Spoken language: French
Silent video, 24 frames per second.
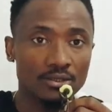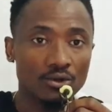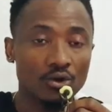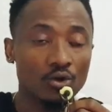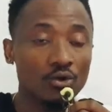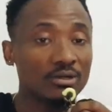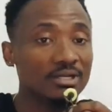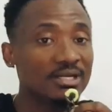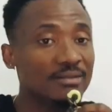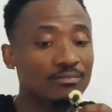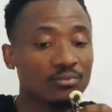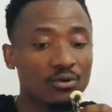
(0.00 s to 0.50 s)

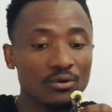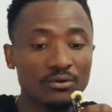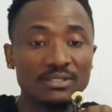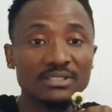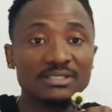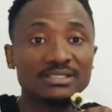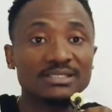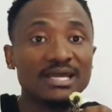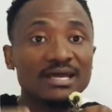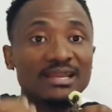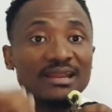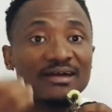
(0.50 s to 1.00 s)
On répond,
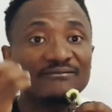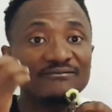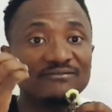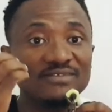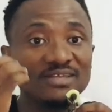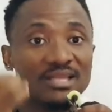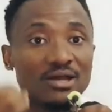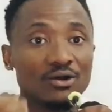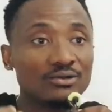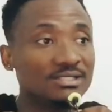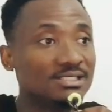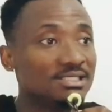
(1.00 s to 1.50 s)
dans la
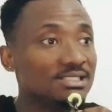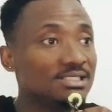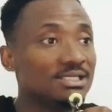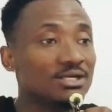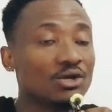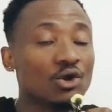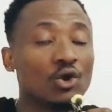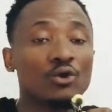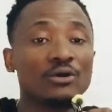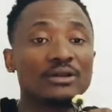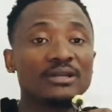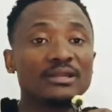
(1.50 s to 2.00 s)
ville, on dit,
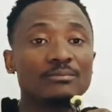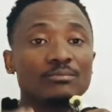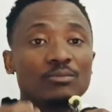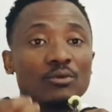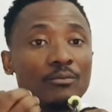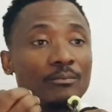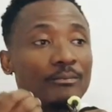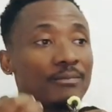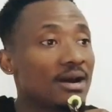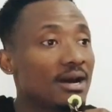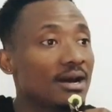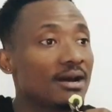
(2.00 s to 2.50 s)
on ne
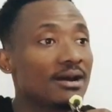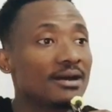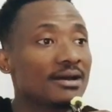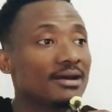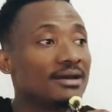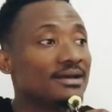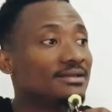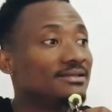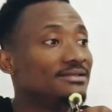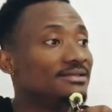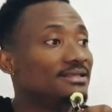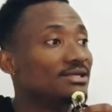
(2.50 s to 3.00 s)
répond pas
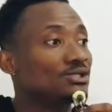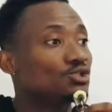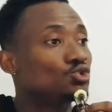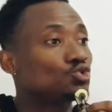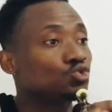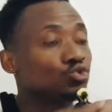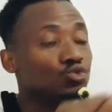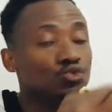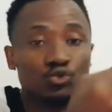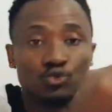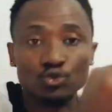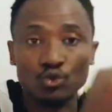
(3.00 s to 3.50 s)
des
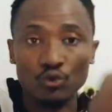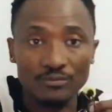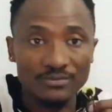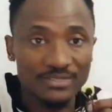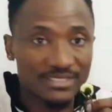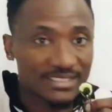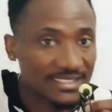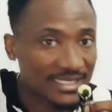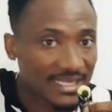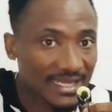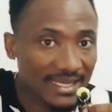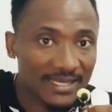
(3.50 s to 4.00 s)
choses comme
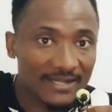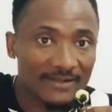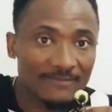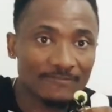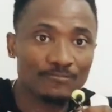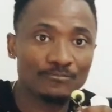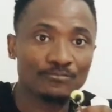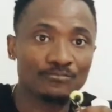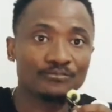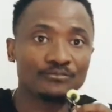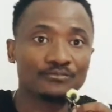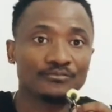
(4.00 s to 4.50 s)
cela.
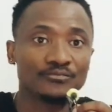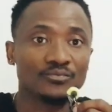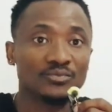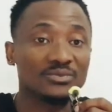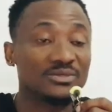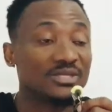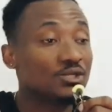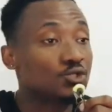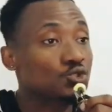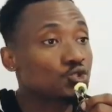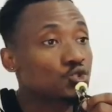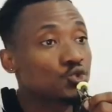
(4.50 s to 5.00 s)

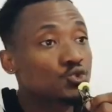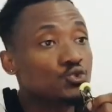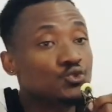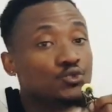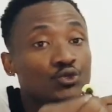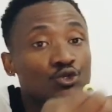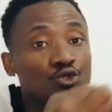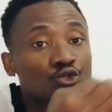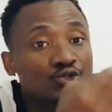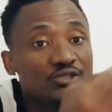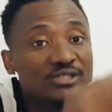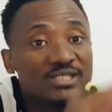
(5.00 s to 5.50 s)
Des choses
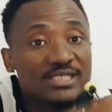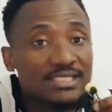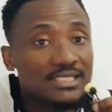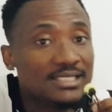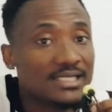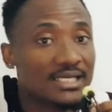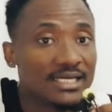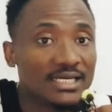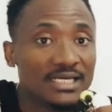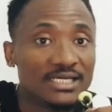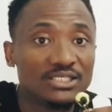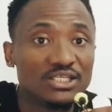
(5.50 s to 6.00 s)

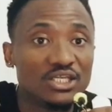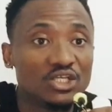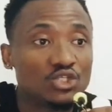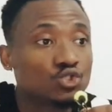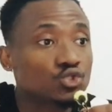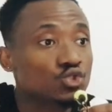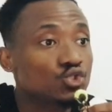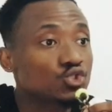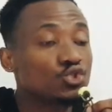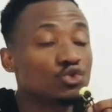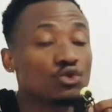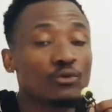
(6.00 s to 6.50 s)
inutiles, des
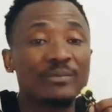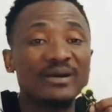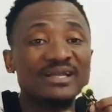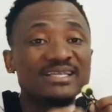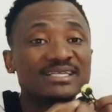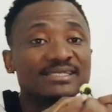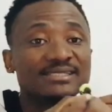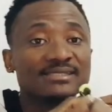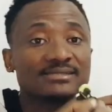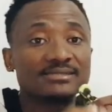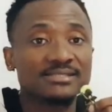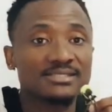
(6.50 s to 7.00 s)
choses qui n'ont pas
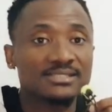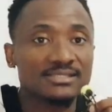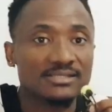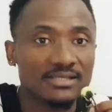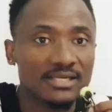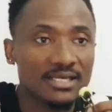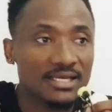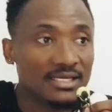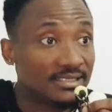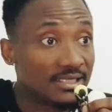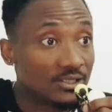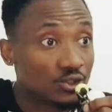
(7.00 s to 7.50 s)
de sens,
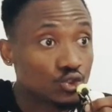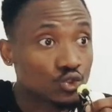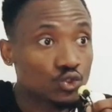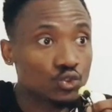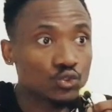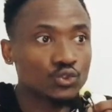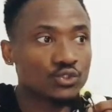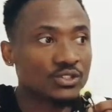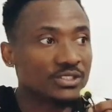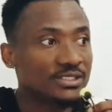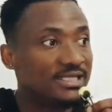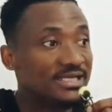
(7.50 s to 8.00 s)
des
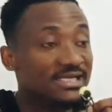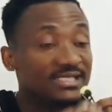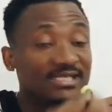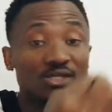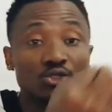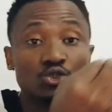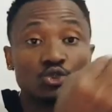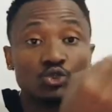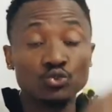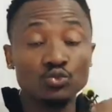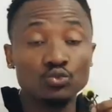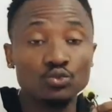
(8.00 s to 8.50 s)
choses, des
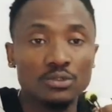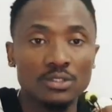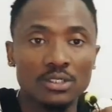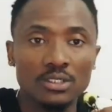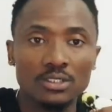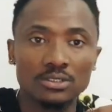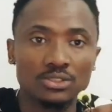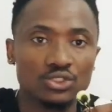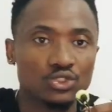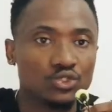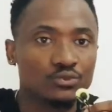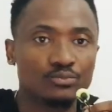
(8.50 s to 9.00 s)
injures.
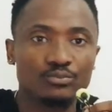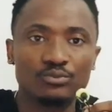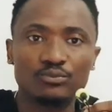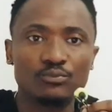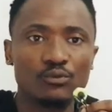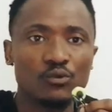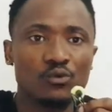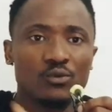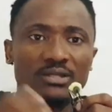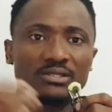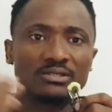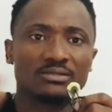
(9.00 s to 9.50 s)
Tu,
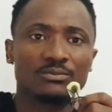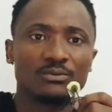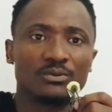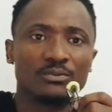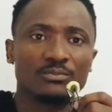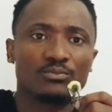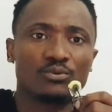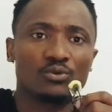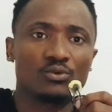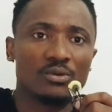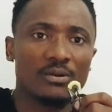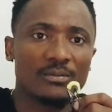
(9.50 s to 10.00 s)
pourquoi,
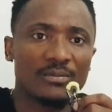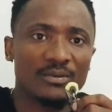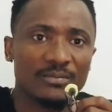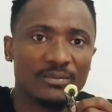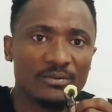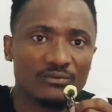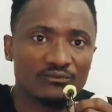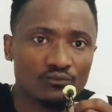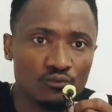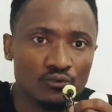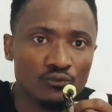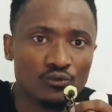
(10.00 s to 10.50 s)
pourquoi
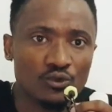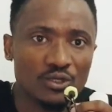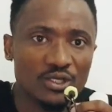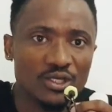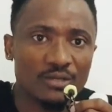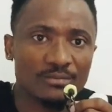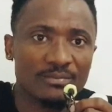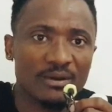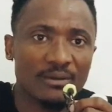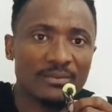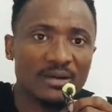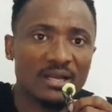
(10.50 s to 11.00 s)
papa, vous voulez
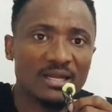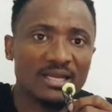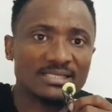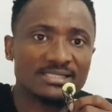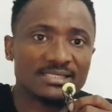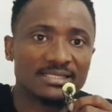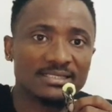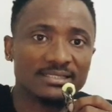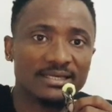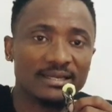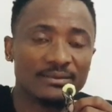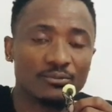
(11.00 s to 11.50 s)
que papa
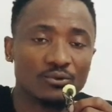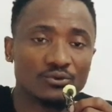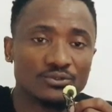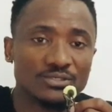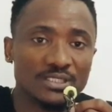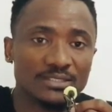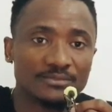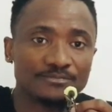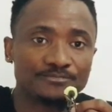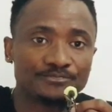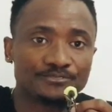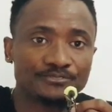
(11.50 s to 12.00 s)
Alassane ne réponde
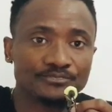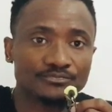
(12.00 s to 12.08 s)
ça